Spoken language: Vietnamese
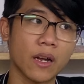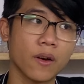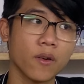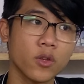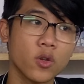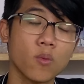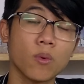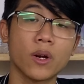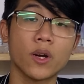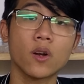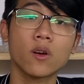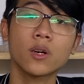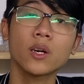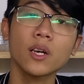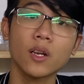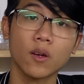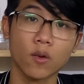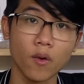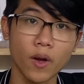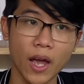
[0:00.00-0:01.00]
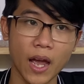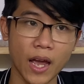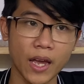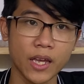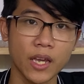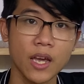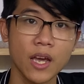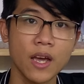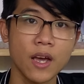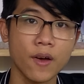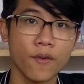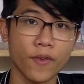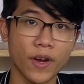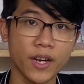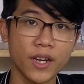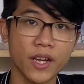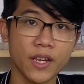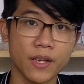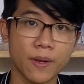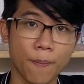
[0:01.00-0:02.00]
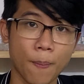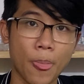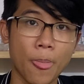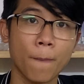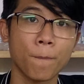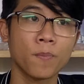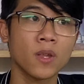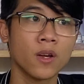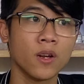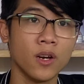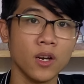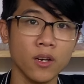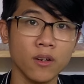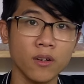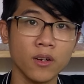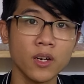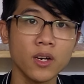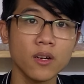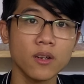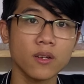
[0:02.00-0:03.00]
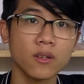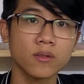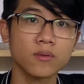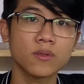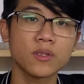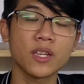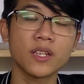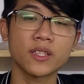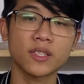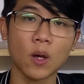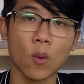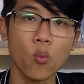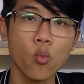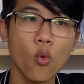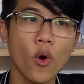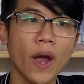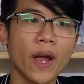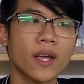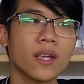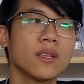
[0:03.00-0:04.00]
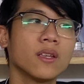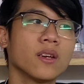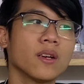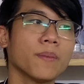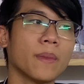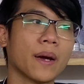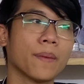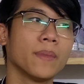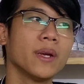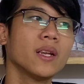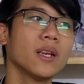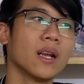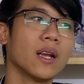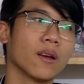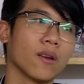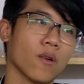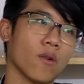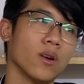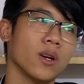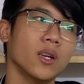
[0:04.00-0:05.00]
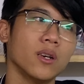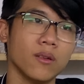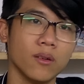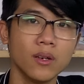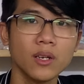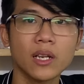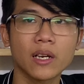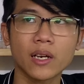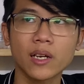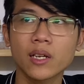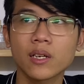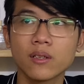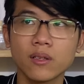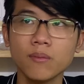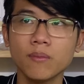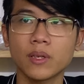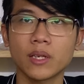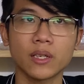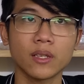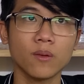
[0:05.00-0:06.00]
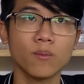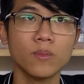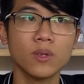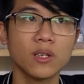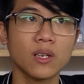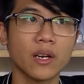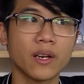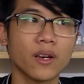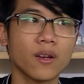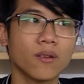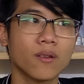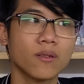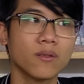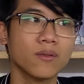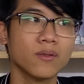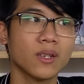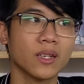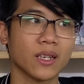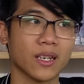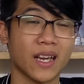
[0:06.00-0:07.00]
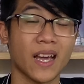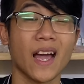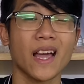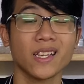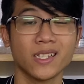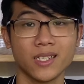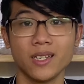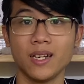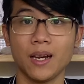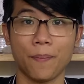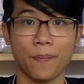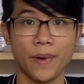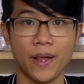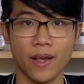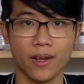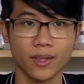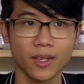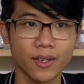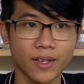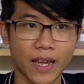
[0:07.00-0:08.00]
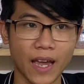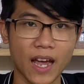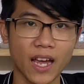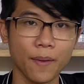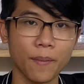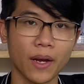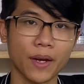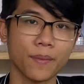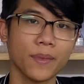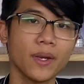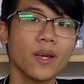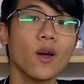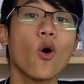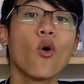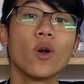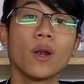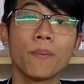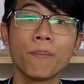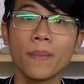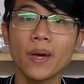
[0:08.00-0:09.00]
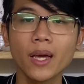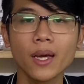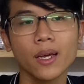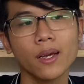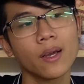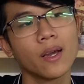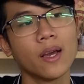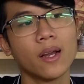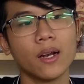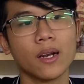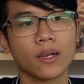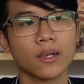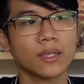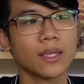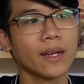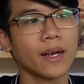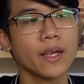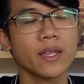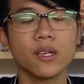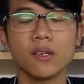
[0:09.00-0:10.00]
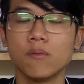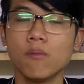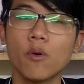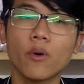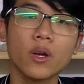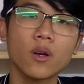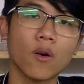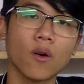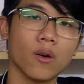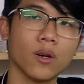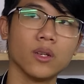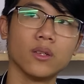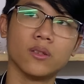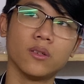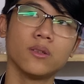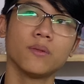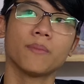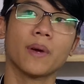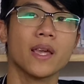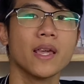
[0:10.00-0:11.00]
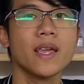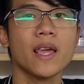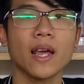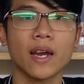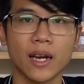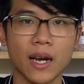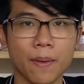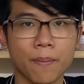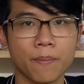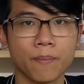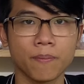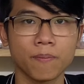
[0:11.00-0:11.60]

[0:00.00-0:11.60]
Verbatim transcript: nói chung là nó rất là có hại. Vậy thì lửa nhìn tổng quan, như các bạn biết là ngọn lửa là cái thứ mà giống như là nó là khai sinh lập địa tất cả. Các bạn biết Olympic á, là người ta đã giữ một cái ngọn lửa mấy ngàn năm